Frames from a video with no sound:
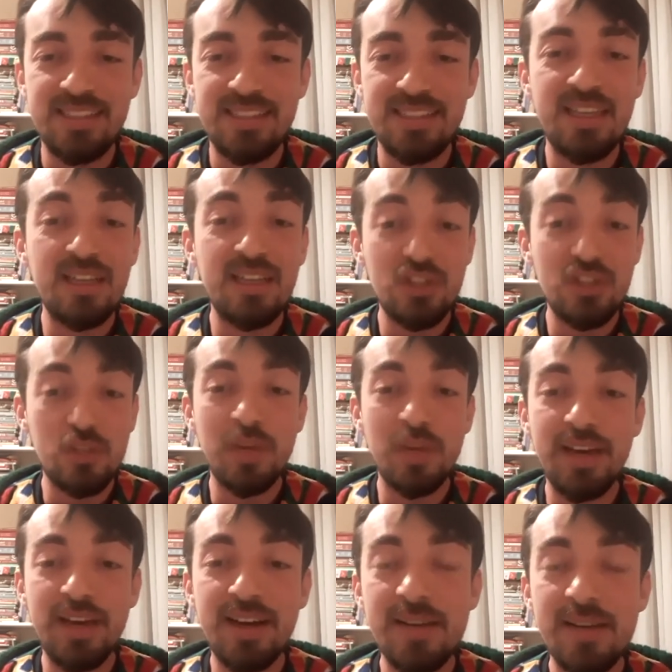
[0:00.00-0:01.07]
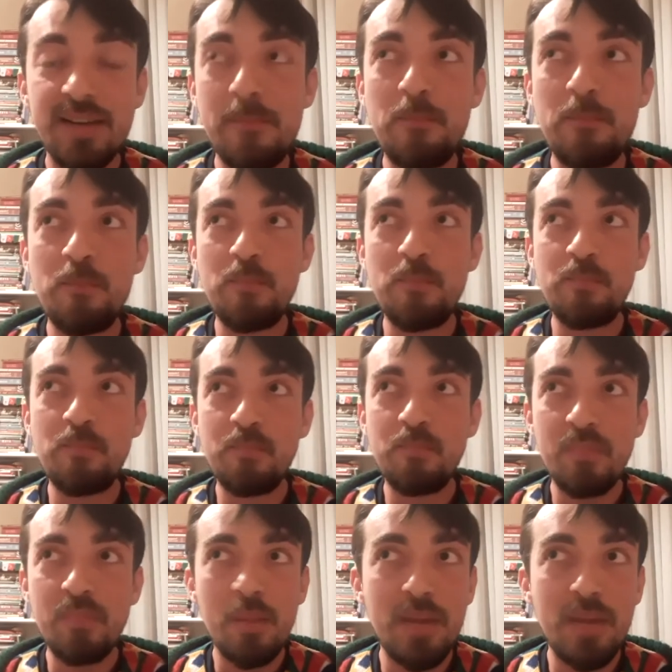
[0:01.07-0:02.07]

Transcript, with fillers: dayanışmaya, hmm,